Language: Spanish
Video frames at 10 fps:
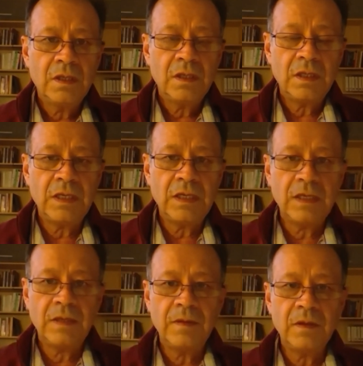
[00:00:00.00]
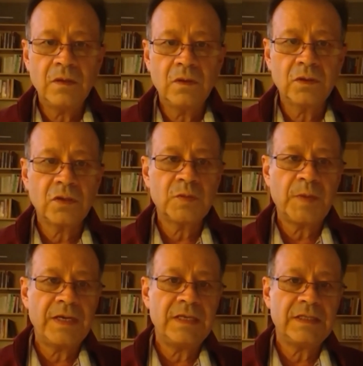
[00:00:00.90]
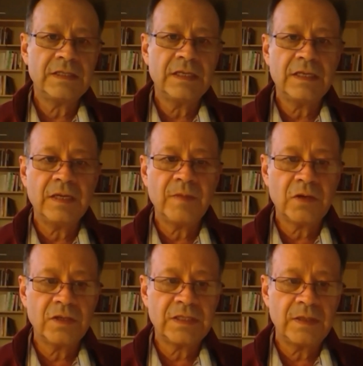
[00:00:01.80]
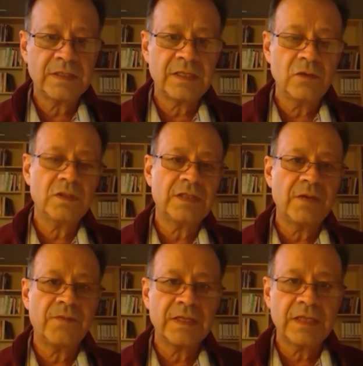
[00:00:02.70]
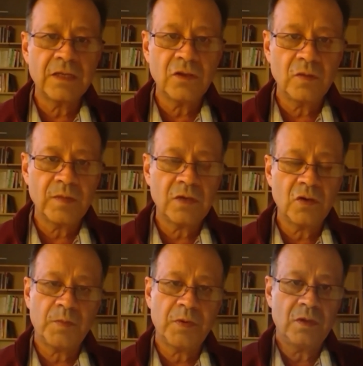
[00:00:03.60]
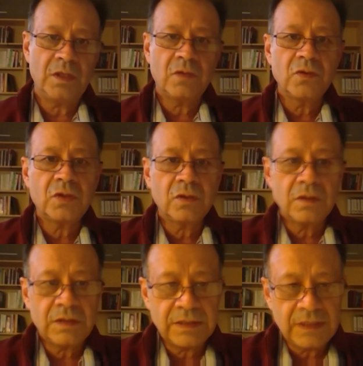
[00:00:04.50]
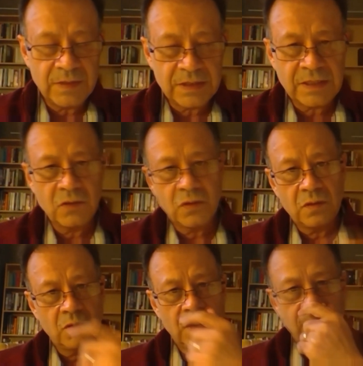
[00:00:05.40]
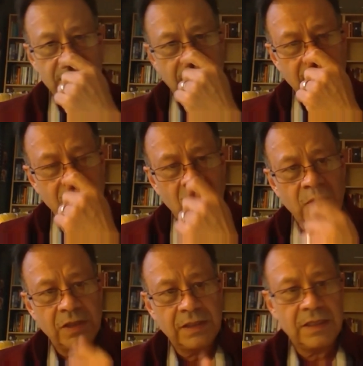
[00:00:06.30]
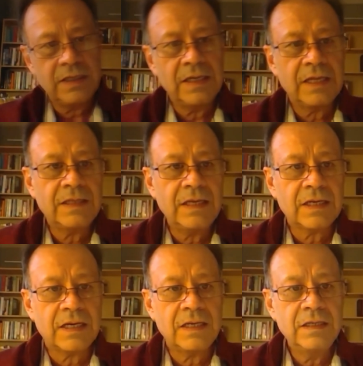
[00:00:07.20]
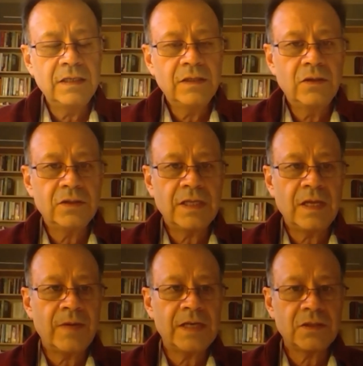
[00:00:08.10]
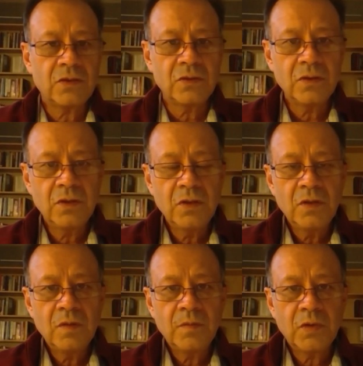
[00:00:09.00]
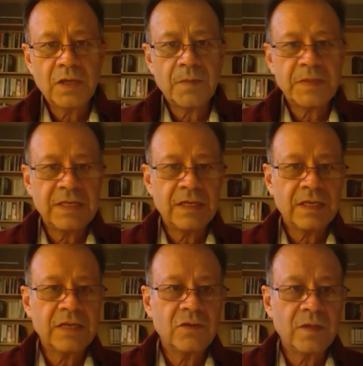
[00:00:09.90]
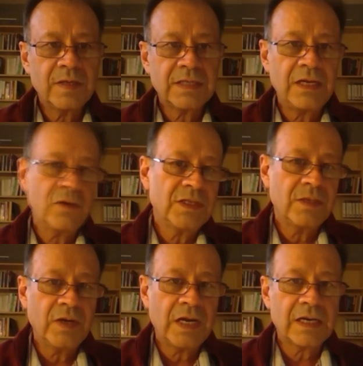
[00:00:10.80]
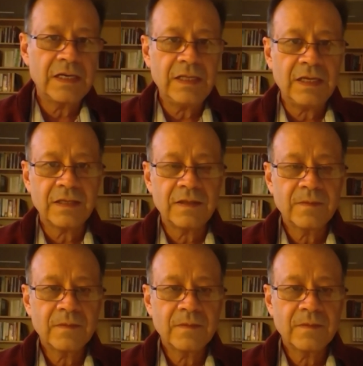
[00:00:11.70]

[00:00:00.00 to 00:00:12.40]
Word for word: Y otros países que tienen mejores sistemas de salud están enfrentando lo mejor, pero incluso sistemas de salud universales como el de Inglaterra no se da abasto, porque a pesar de que es universal no es de buena calidad.